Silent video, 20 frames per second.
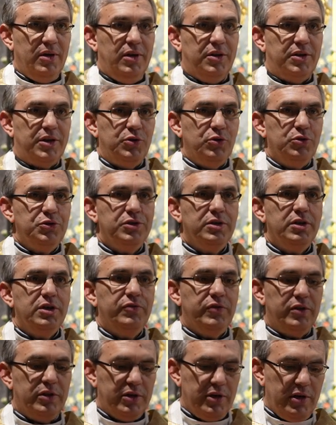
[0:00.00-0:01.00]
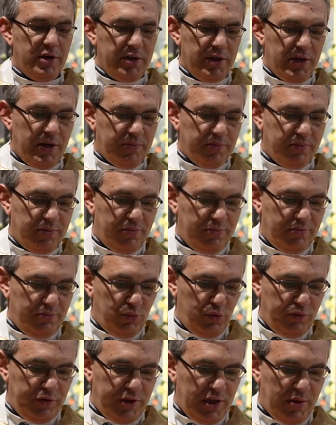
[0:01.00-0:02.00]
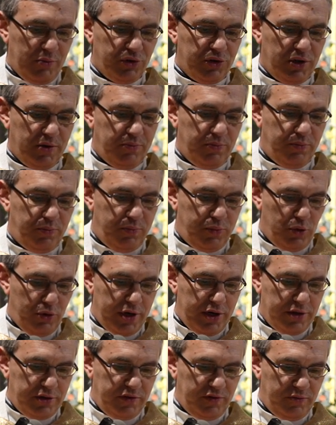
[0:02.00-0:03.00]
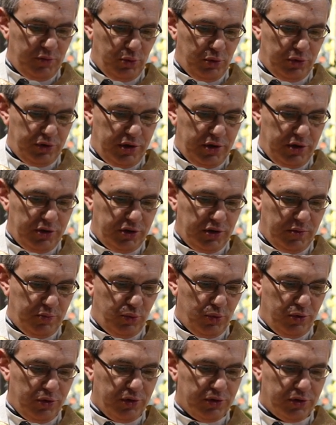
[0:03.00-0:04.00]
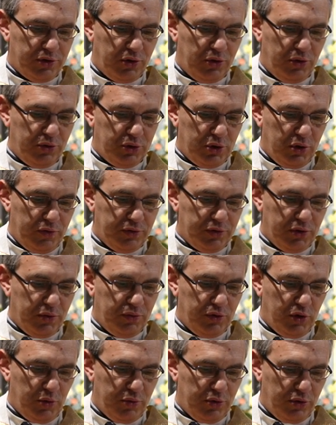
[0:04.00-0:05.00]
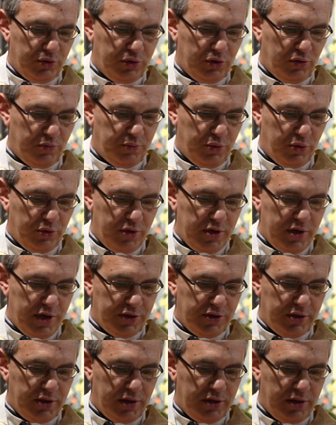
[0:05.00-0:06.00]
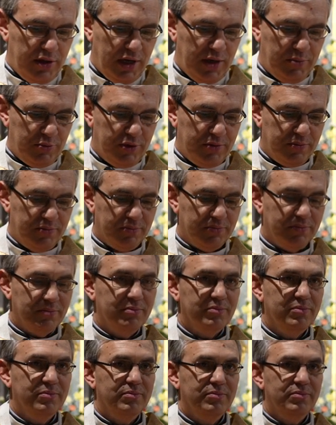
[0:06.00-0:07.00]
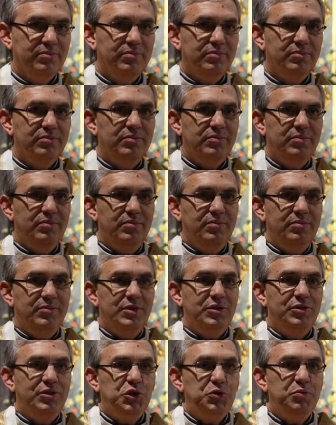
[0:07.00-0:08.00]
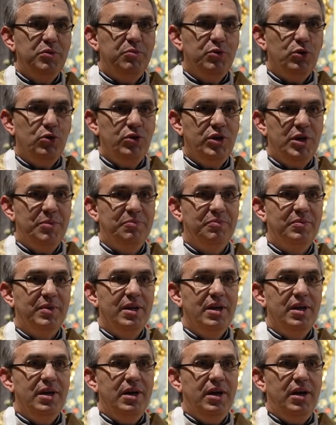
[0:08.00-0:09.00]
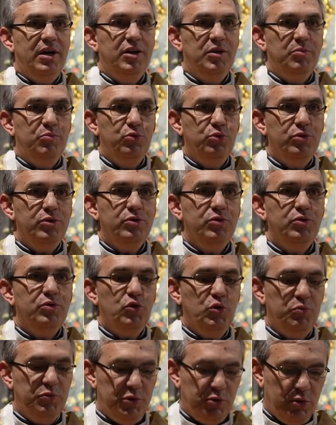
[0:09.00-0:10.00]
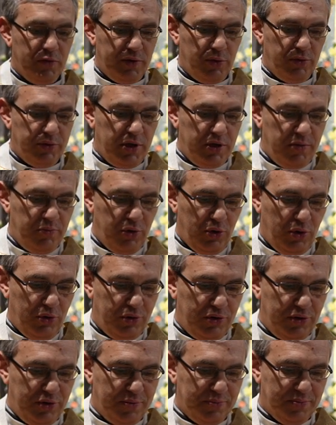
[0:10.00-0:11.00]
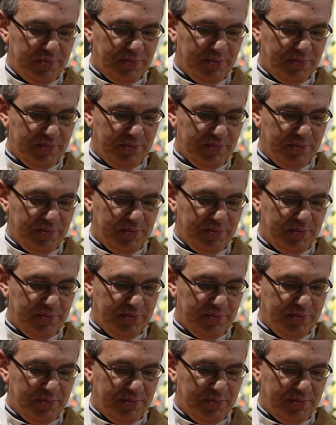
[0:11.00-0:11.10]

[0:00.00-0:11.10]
Radosna Ewangelia mówi nam, że bogaty w miłosierdzie Bóg z ojcowską dobrocią pochyla się nad nami. Jesteśmy prochem, ale Bóg umiłował ten proch.